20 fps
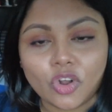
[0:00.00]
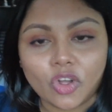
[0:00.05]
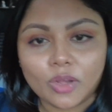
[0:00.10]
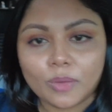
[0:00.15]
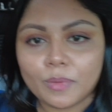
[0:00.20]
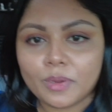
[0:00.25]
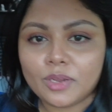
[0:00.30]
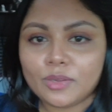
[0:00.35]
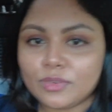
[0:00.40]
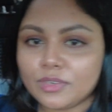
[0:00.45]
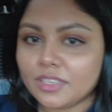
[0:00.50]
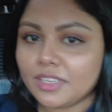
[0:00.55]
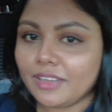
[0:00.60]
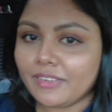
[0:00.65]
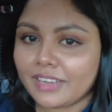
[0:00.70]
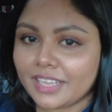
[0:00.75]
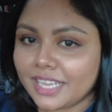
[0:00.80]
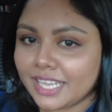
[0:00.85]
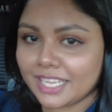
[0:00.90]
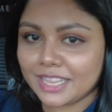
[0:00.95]
সকালবেলা উঠে তো
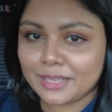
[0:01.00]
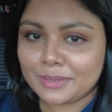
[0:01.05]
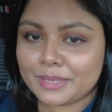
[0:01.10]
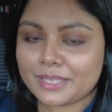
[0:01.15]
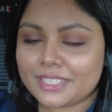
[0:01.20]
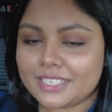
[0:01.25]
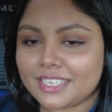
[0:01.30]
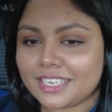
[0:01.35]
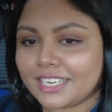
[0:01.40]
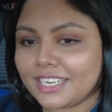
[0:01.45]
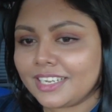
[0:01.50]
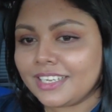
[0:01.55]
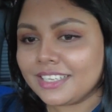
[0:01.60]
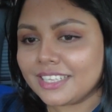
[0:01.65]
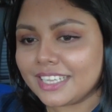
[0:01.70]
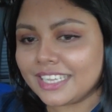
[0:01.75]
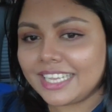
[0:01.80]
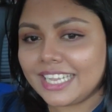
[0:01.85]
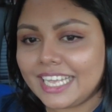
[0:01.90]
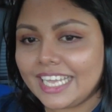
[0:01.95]
আমাকে দেখতে পাচ্ছে না
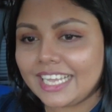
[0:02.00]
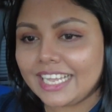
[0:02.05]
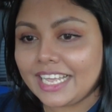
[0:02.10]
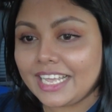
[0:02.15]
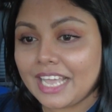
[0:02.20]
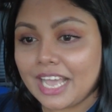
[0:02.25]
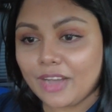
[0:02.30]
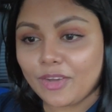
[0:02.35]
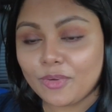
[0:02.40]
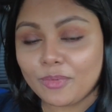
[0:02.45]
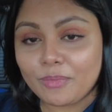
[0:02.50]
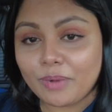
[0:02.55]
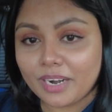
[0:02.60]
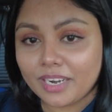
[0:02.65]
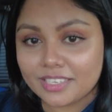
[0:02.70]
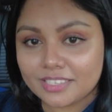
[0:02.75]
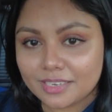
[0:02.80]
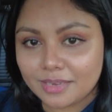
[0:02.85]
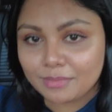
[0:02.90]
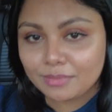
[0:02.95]
দেখেই এখন
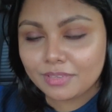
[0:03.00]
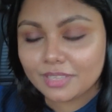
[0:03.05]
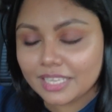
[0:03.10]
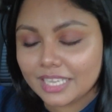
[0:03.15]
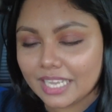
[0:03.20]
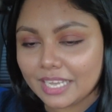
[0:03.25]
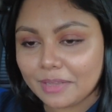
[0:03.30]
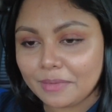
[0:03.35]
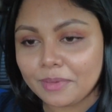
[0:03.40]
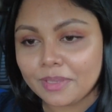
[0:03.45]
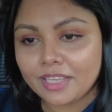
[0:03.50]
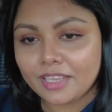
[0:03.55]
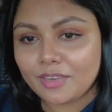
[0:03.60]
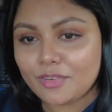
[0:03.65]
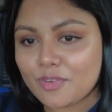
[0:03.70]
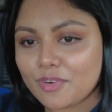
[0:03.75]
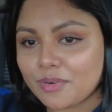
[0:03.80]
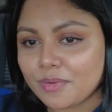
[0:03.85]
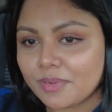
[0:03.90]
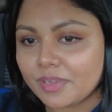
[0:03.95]
বাড়ি যাব দেখবে কি
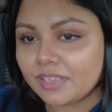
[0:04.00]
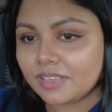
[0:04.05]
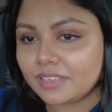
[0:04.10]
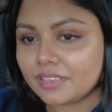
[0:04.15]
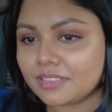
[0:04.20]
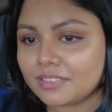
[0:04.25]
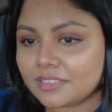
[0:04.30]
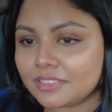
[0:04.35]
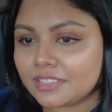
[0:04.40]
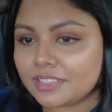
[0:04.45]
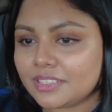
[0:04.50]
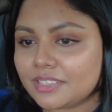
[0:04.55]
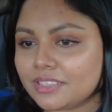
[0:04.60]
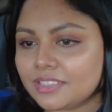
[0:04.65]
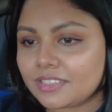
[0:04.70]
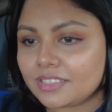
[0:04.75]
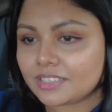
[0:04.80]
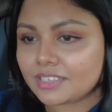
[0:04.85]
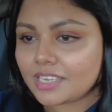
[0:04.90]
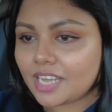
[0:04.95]
করবে
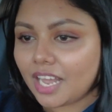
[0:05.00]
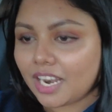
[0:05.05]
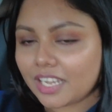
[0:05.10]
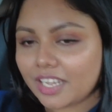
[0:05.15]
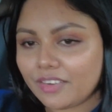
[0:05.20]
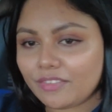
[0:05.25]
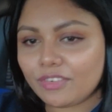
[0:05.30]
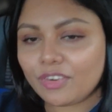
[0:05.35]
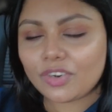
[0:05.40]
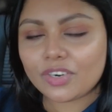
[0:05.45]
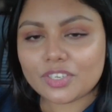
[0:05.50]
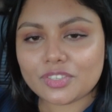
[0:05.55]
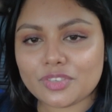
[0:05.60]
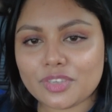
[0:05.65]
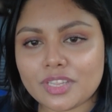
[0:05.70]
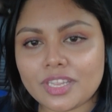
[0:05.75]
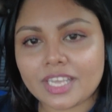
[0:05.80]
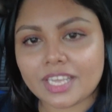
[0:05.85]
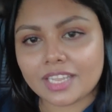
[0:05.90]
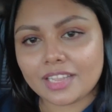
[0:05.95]
কালকের ব্লগটা
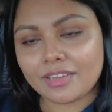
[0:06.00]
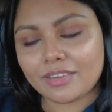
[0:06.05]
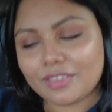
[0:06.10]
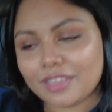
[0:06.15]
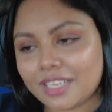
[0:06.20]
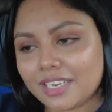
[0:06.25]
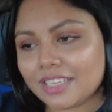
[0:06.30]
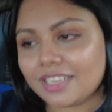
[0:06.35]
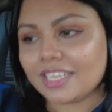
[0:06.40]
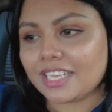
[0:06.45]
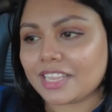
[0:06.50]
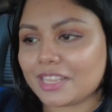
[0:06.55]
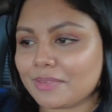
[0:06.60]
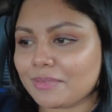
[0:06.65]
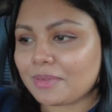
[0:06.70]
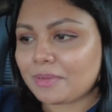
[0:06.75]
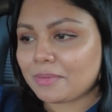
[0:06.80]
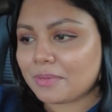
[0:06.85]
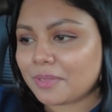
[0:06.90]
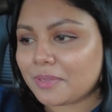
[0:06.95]
যদি দেখে থাকো তাহলে দেখতে
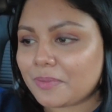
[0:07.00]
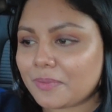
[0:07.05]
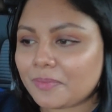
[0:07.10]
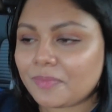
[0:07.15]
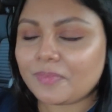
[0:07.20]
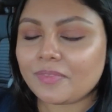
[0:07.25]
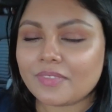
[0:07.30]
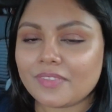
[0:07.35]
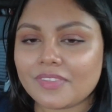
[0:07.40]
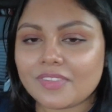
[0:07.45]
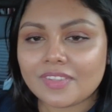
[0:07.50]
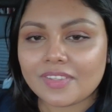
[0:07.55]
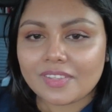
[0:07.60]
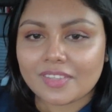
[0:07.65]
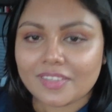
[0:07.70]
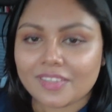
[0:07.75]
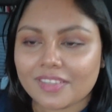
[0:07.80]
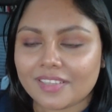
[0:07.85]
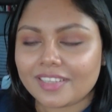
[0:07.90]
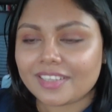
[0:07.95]
পাবে ছেলের
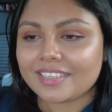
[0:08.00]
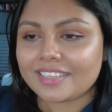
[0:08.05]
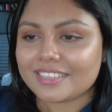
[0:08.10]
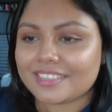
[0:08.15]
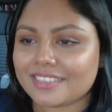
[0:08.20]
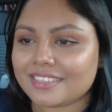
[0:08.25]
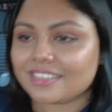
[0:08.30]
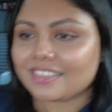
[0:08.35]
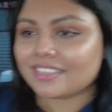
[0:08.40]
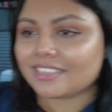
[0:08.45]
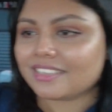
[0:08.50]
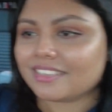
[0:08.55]
বাবার শরীর খারাপ